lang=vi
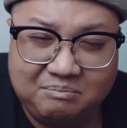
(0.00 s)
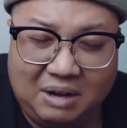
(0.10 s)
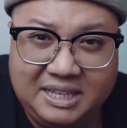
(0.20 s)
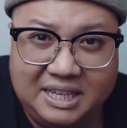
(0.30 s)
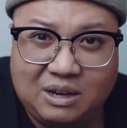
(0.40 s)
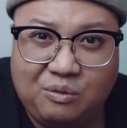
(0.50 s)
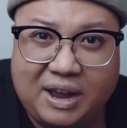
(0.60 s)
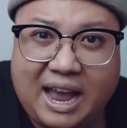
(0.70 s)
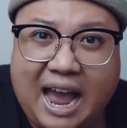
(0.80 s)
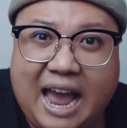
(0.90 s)
bởi vì không
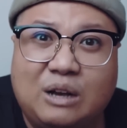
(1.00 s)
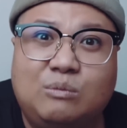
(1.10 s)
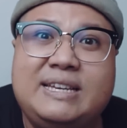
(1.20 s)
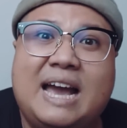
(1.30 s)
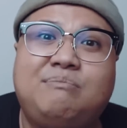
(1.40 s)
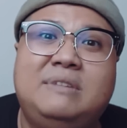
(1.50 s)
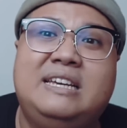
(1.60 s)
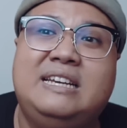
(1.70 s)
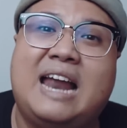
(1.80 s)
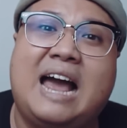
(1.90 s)
phải ai cũng dám
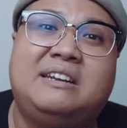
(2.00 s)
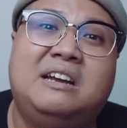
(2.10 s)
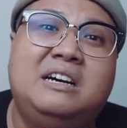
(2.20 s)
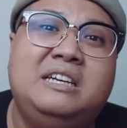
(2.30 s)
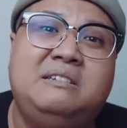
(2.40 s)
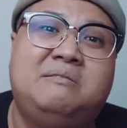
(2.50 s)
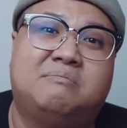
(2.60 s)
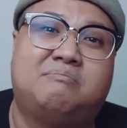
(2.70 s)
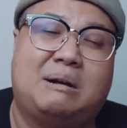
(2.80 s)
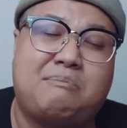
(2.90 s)
đi ra nơi
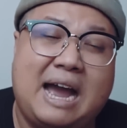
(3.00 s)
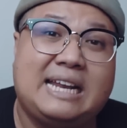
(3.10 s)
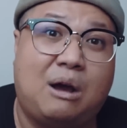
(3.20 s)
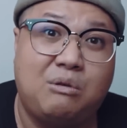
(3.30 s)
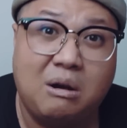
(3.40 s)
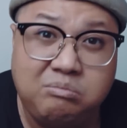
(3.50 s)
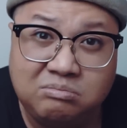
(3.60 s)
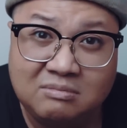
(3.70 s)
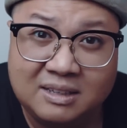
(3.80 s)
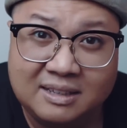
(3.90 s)
mà ma đạo gốc
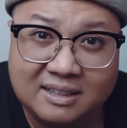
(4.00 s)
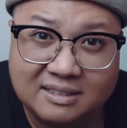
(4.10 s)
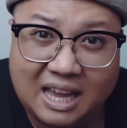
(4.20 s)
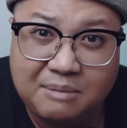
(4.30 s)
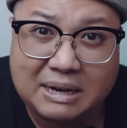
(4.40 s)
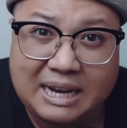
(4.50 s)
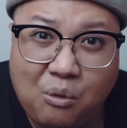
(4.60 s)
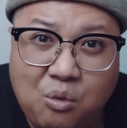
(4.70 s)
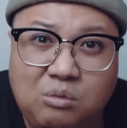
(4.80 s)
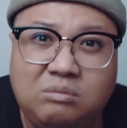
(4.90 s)
để mà
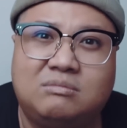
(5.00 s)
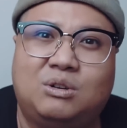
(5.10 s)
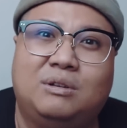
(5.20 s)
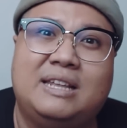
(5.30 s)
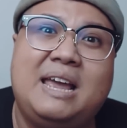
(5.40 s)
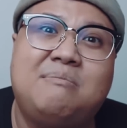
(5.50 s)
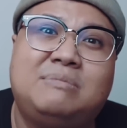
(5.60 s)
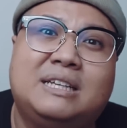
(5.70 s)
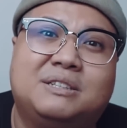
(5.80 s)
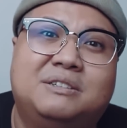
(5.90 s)
đấu rồi
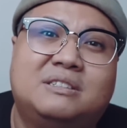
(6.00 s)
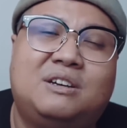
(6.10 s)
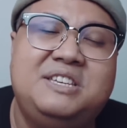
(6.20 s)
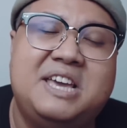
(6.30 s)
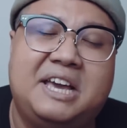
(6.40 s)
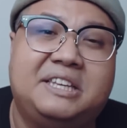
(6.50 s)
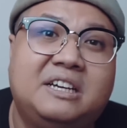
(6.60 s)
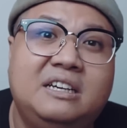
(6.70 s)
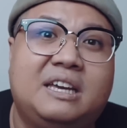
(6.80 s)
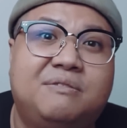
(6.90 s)
đem cái tượng nó về
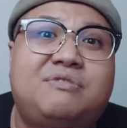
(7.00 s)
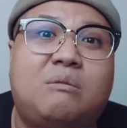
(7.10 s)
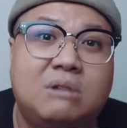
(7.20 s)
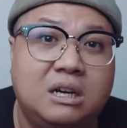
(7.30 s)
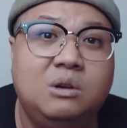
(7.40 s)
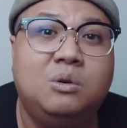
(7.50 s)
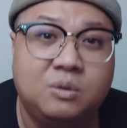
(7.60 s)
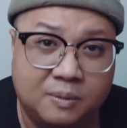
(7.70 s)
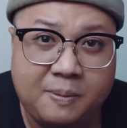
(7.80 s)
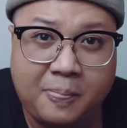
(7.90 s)
chứng yểm phong ứng
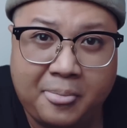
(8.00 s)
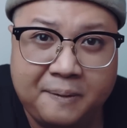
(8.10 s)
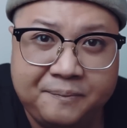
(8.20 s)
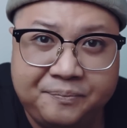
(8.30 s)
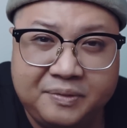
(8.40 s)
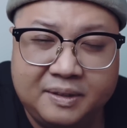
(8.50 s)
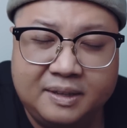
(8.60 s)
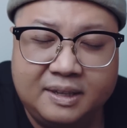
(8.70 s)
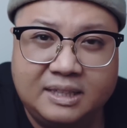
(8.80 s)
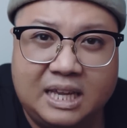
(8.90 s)
luôn
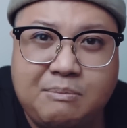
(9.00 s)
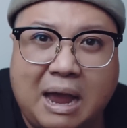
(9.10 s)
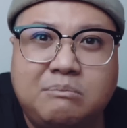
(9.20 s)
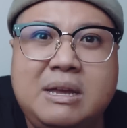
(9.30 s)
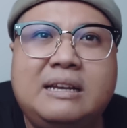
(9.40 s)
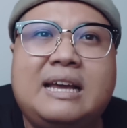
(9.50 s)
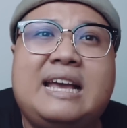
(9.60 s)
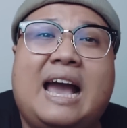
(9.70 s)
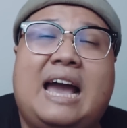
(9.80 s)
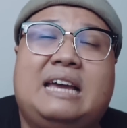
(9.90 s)
thì bạn biết cái
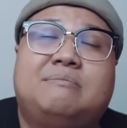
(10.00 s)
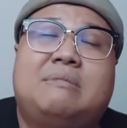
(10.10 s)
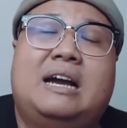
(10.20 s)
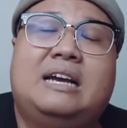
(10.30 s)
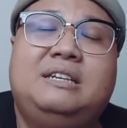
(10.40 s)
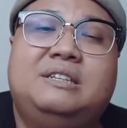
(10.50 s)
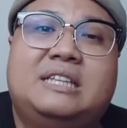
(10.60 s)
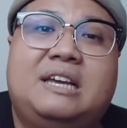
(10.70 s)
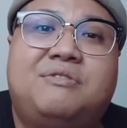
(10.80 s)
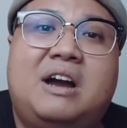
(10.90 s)
ngày mà cái người
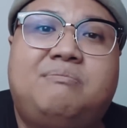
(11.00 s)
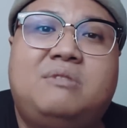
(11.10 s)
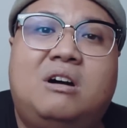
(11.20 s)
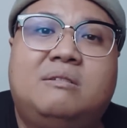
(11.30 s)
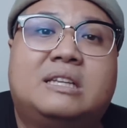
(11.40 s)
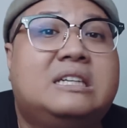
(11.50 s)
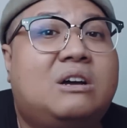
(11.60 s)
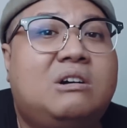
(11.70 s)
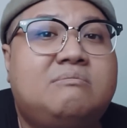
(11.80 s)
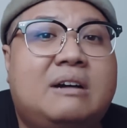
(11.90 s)
thầy pháp đó từng
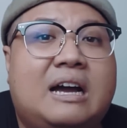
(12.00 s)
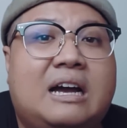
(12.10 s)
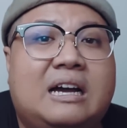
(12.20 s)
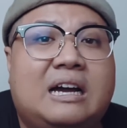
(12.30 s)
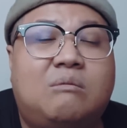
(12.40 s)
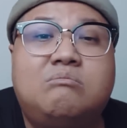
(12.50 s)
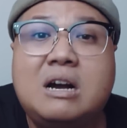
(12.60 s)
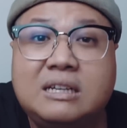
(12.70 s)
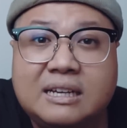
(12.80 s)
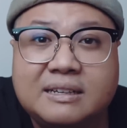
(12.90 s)
nói mà ông mất